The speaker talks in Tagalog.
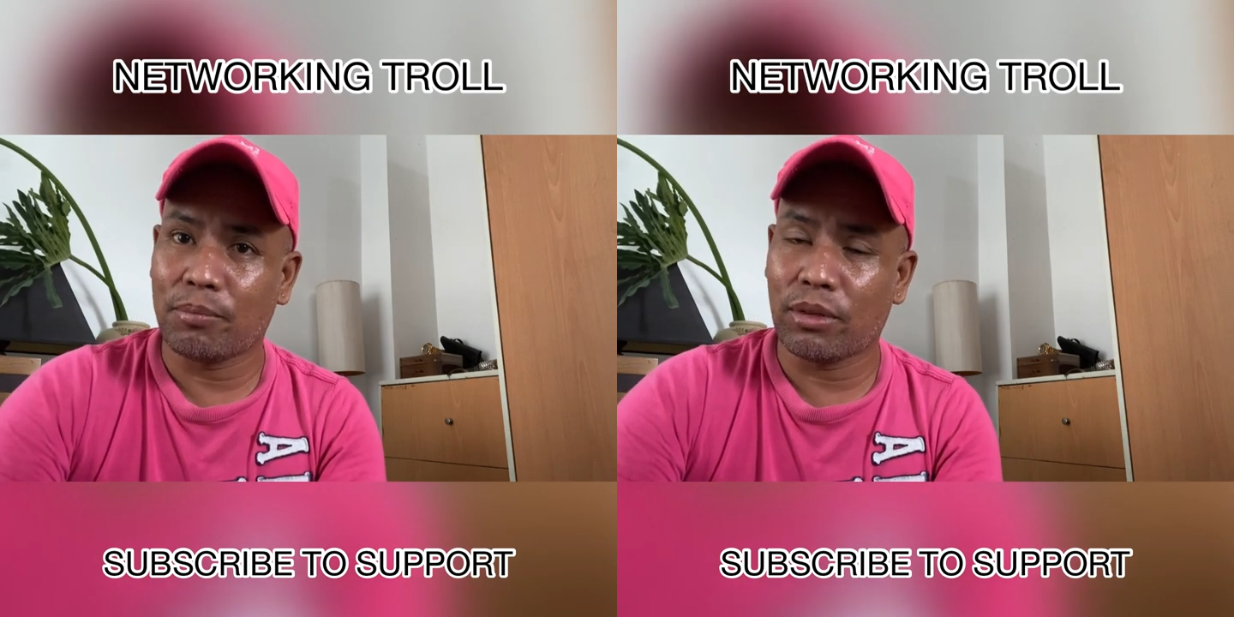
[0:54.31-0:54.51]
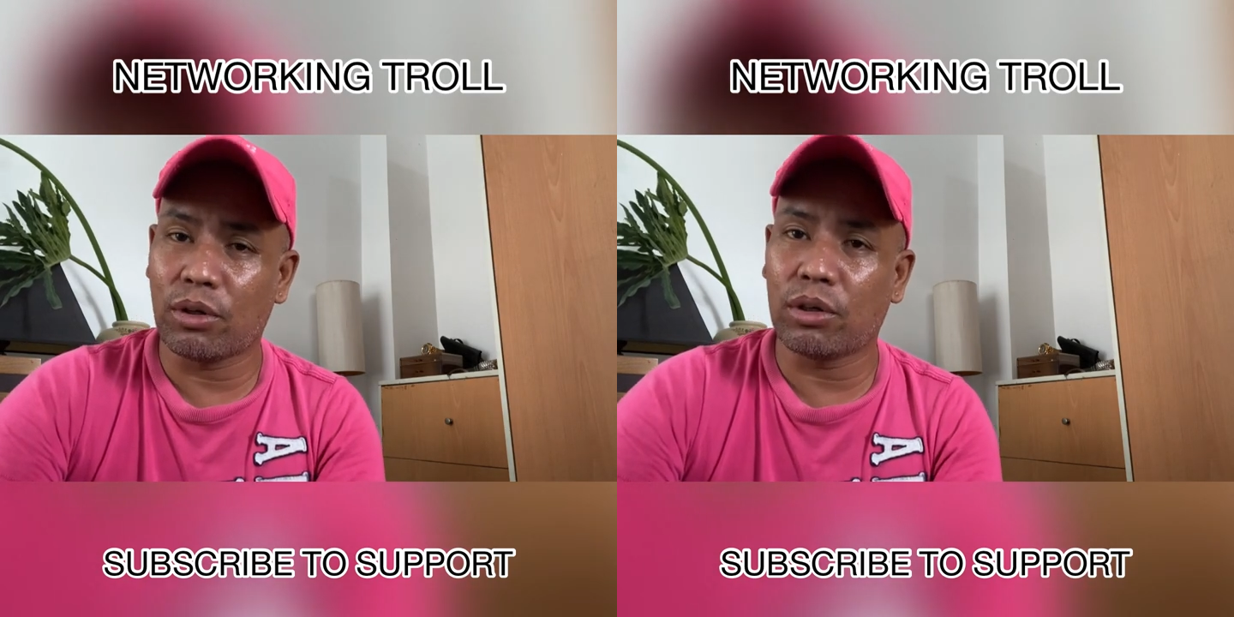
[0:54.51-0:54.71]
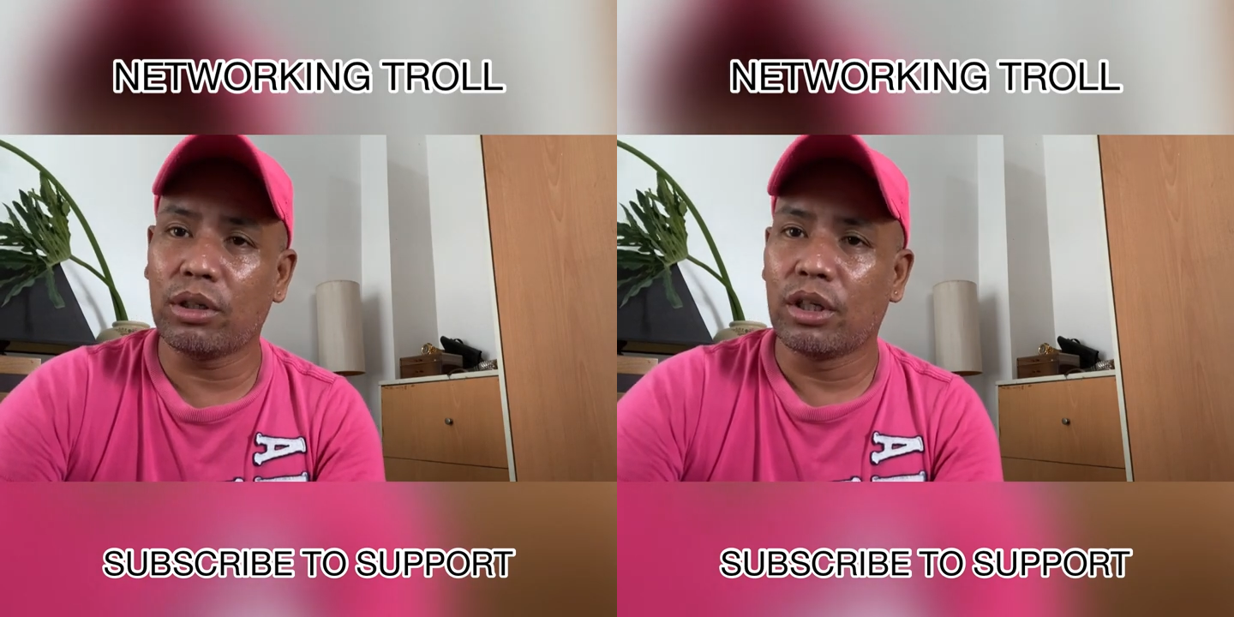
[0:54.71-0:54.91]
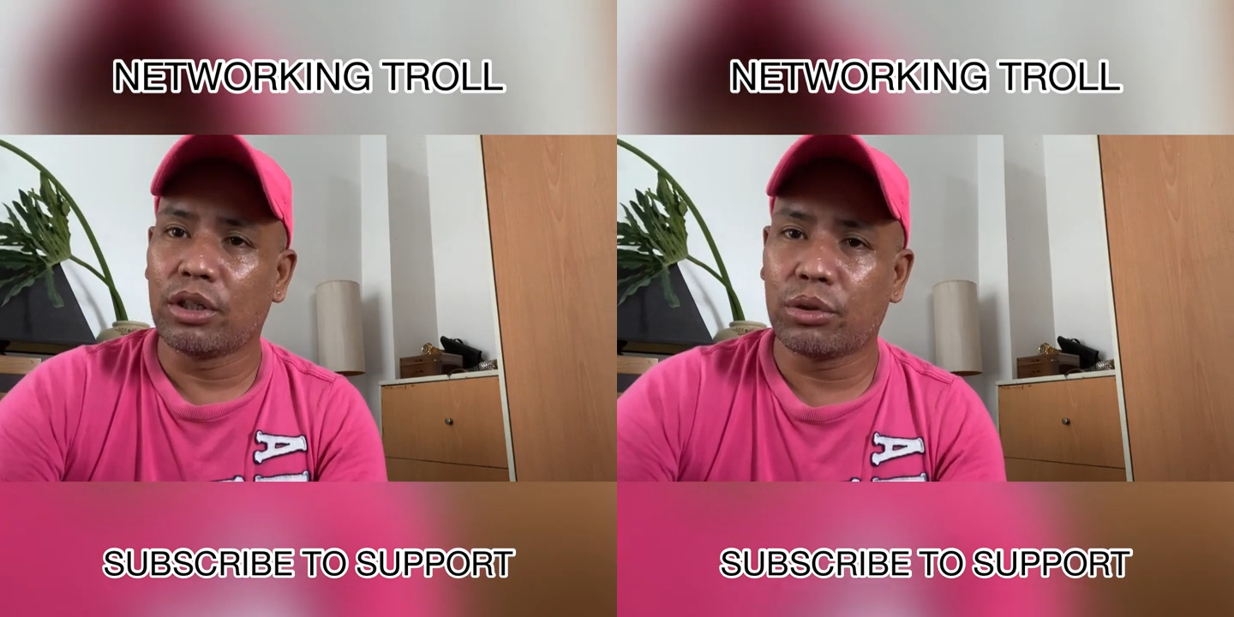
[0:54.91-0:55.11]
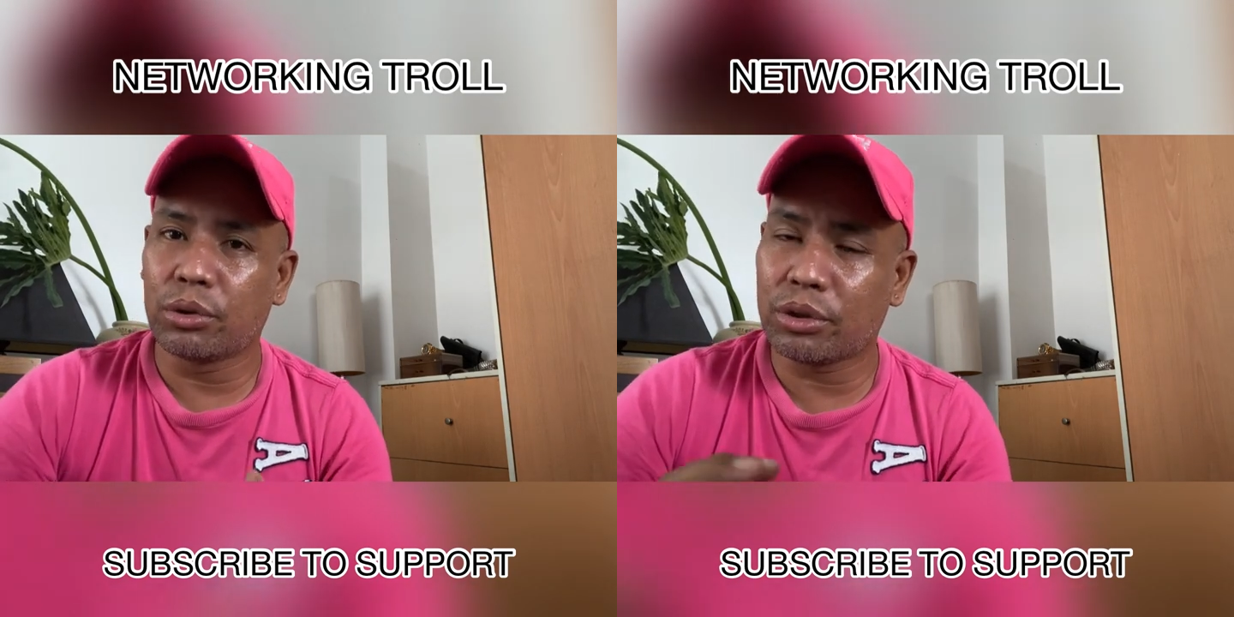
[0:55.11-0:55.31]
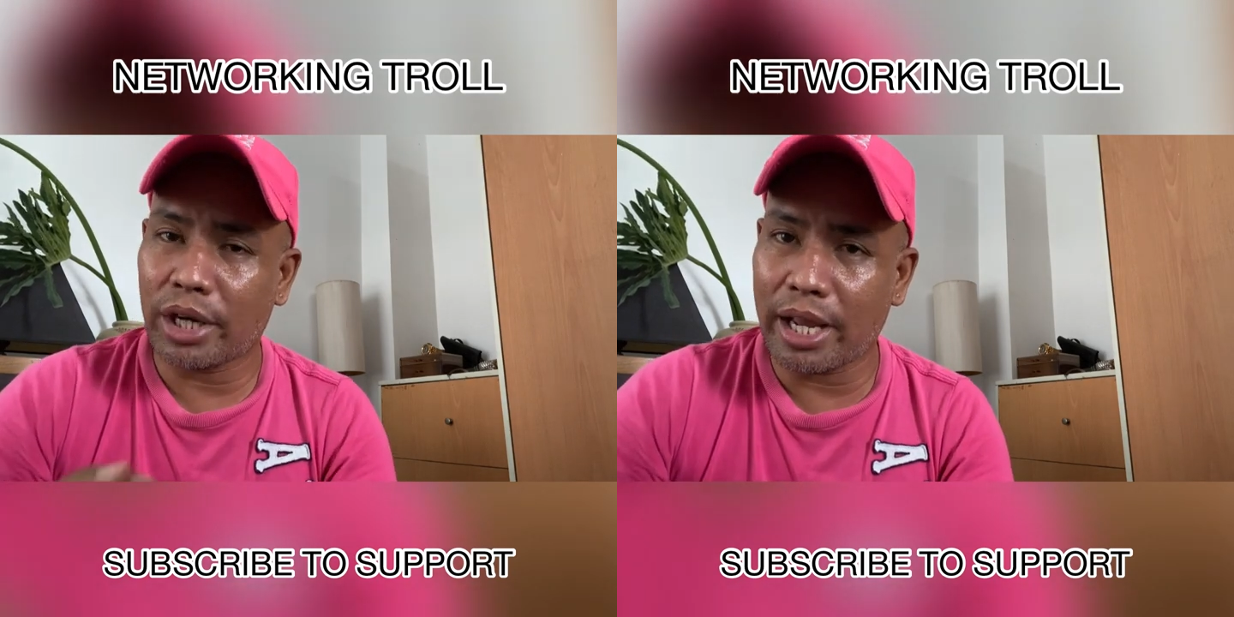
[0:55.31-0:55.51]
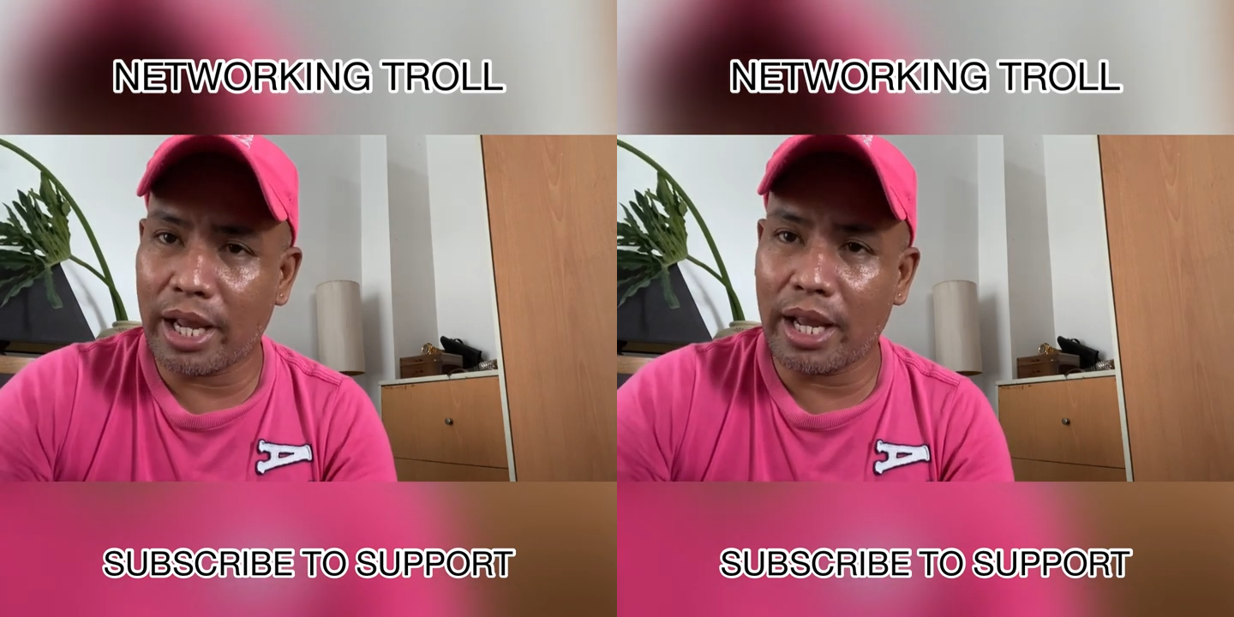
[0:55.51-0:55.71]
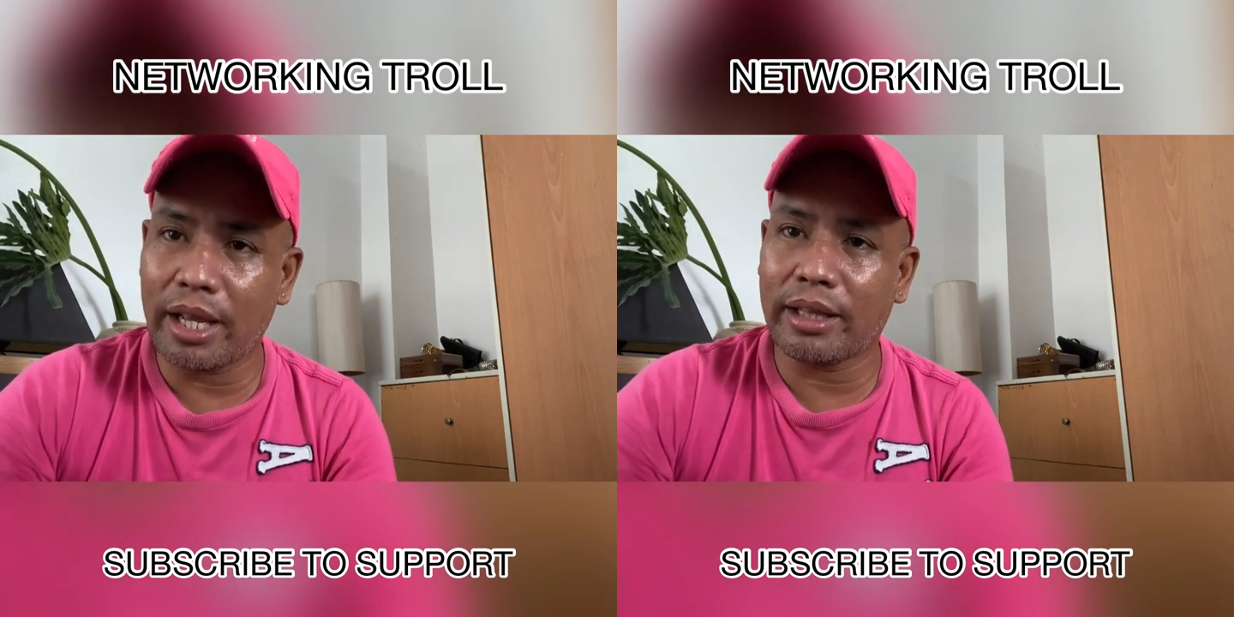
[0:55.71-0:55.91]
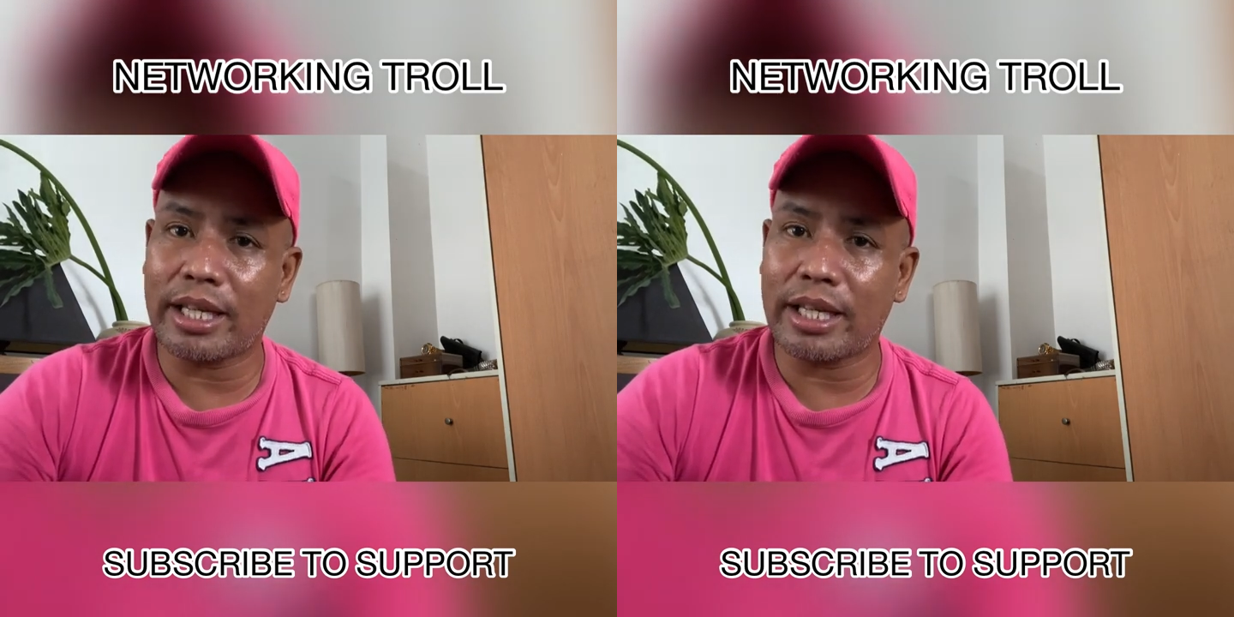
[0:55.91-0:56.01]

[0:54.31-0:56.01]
no to create